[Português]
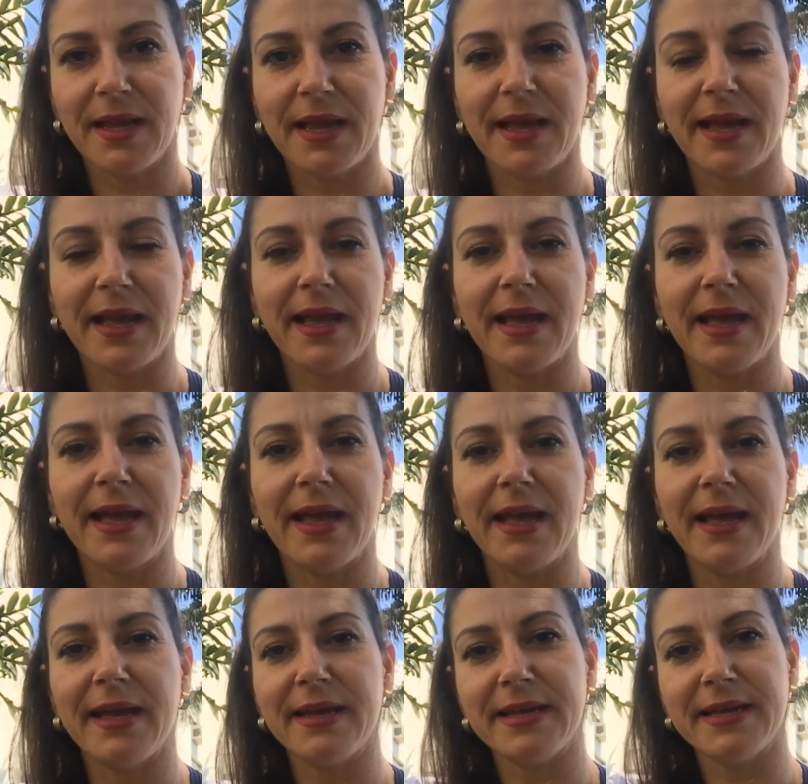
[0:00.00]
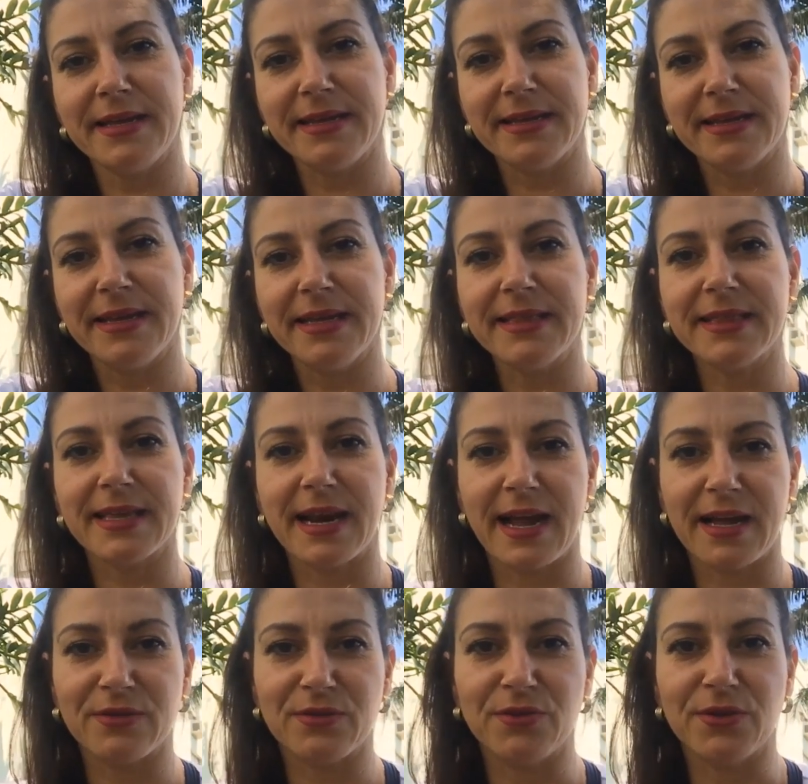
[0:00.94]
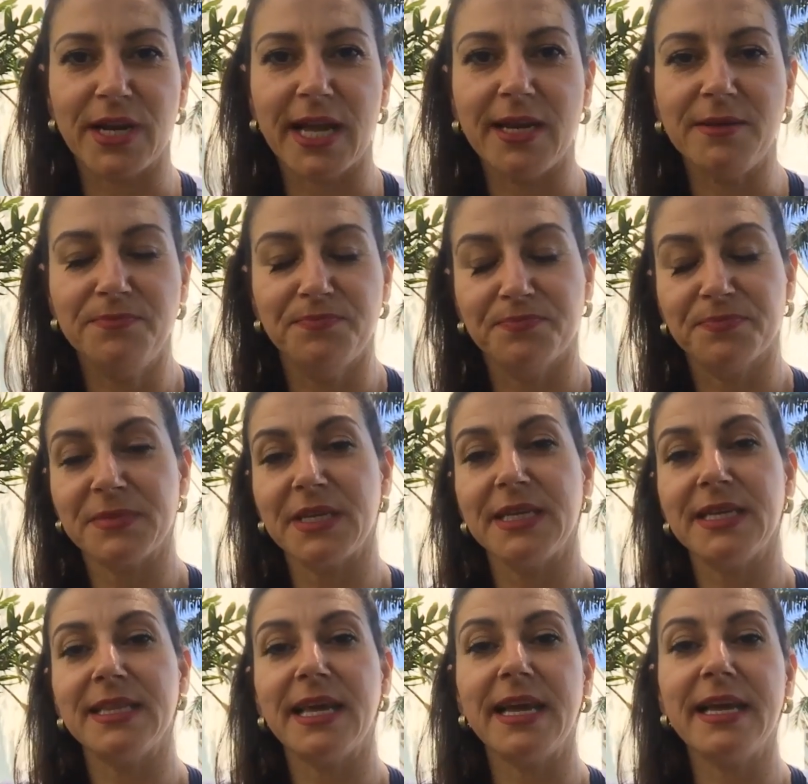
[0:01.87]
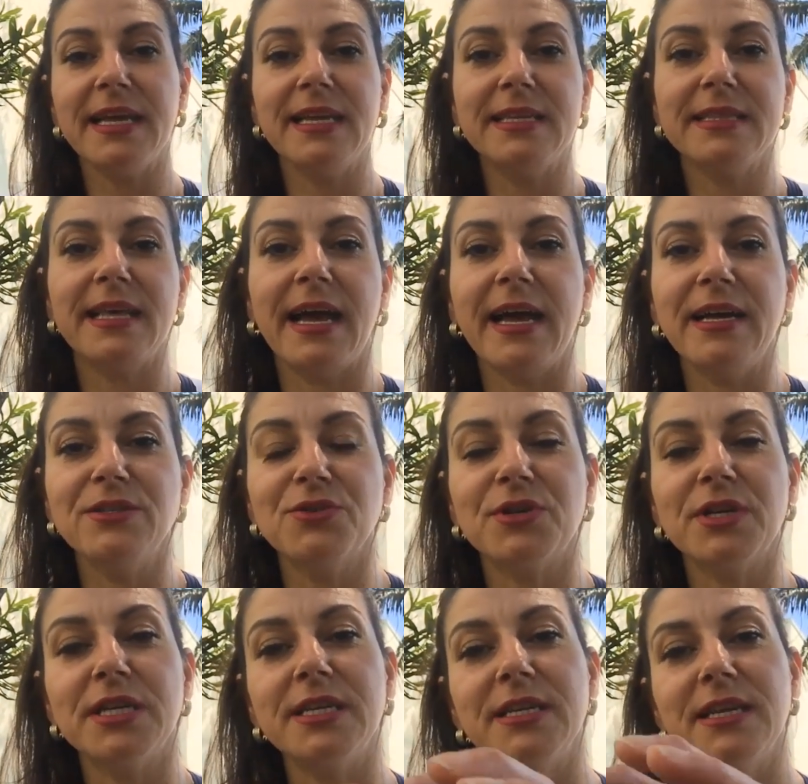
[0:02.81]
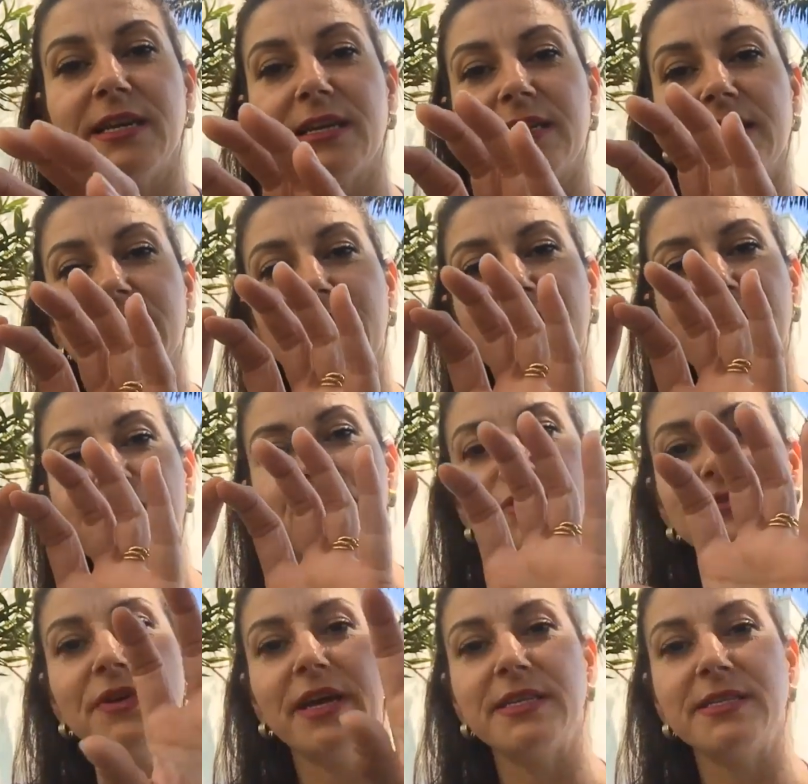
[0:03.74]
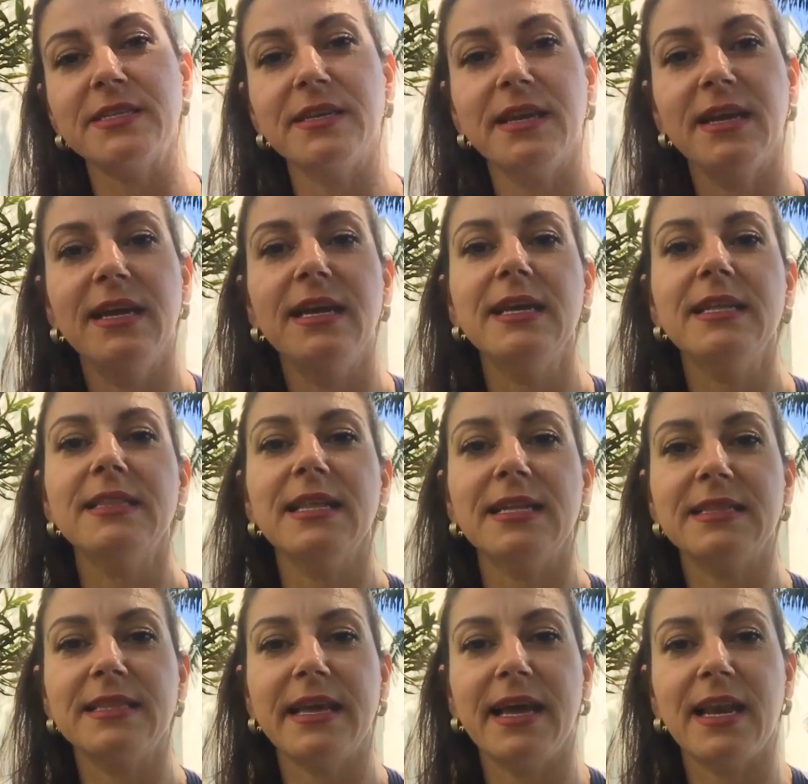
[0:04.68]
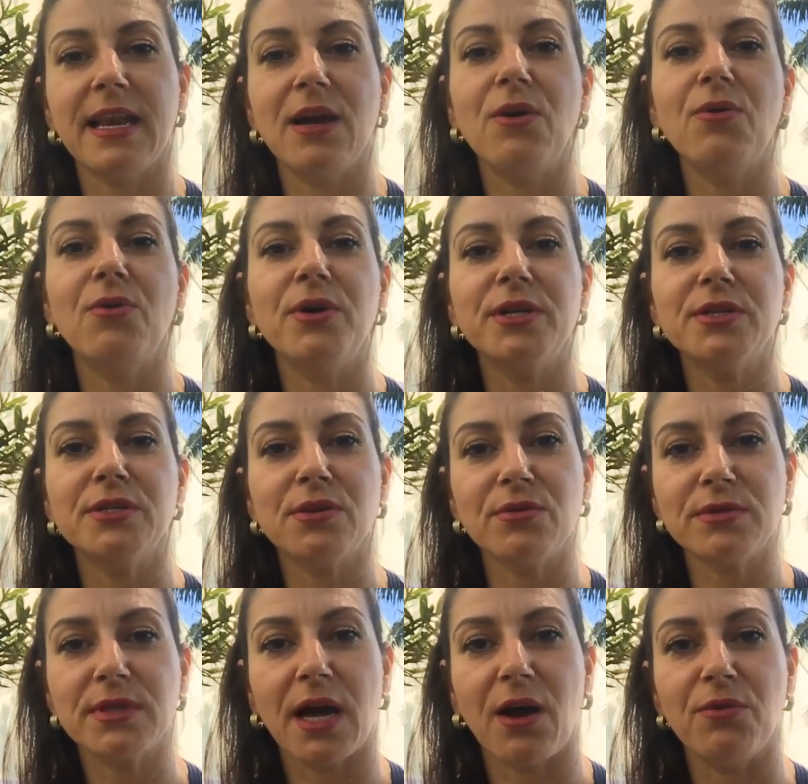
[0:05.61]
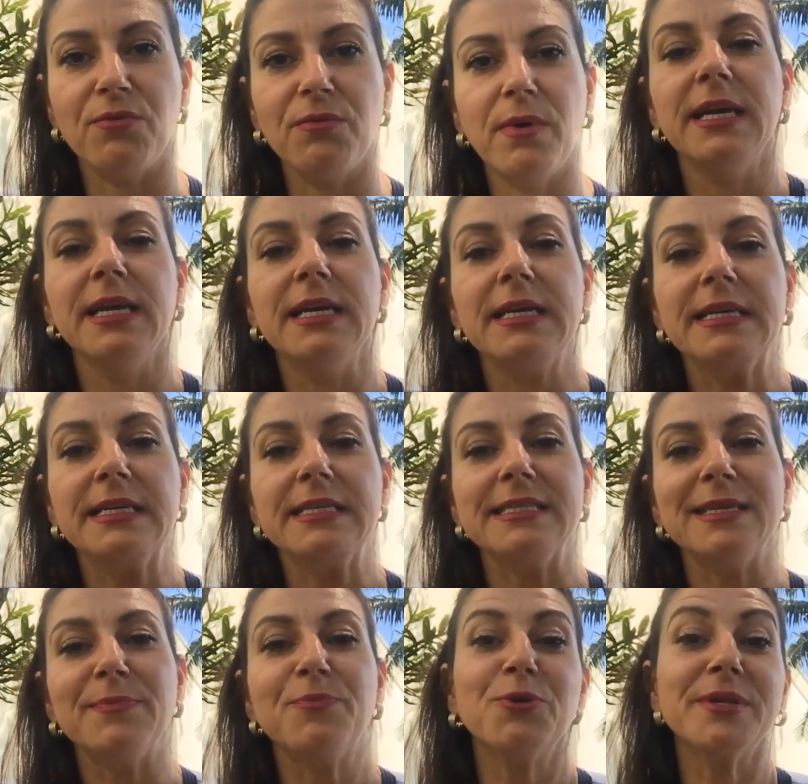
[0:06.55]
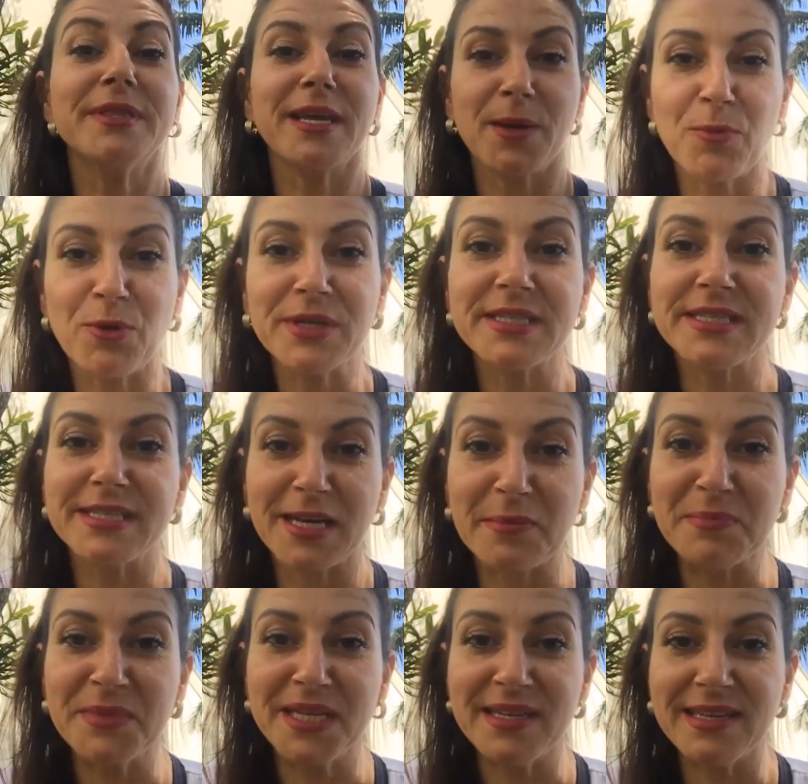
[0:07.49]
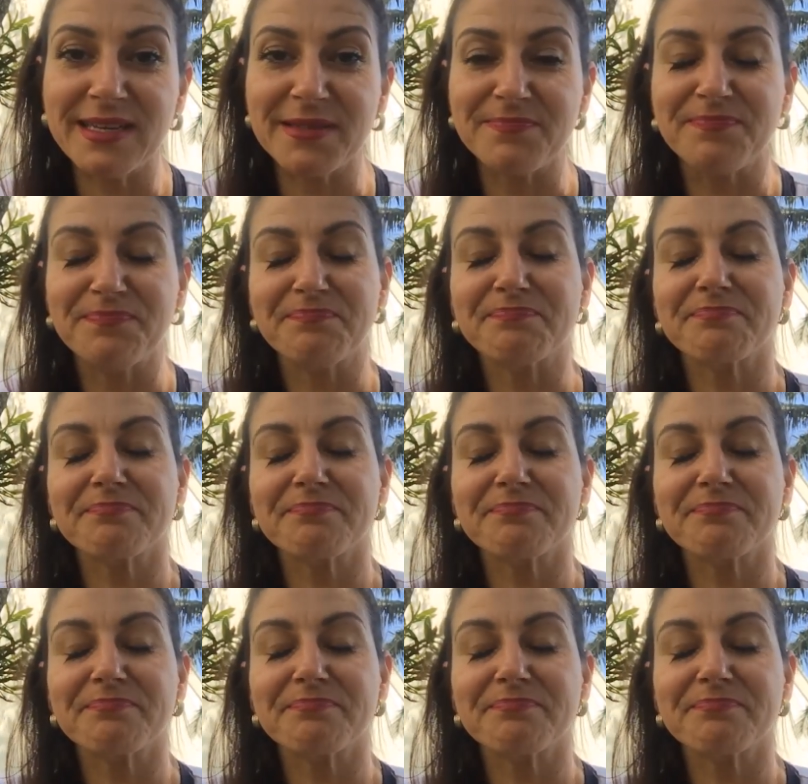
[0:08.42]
é, em retrato, né? E na realidade eu queria que ele estivesse na tela horizontal. E por teimosia minha,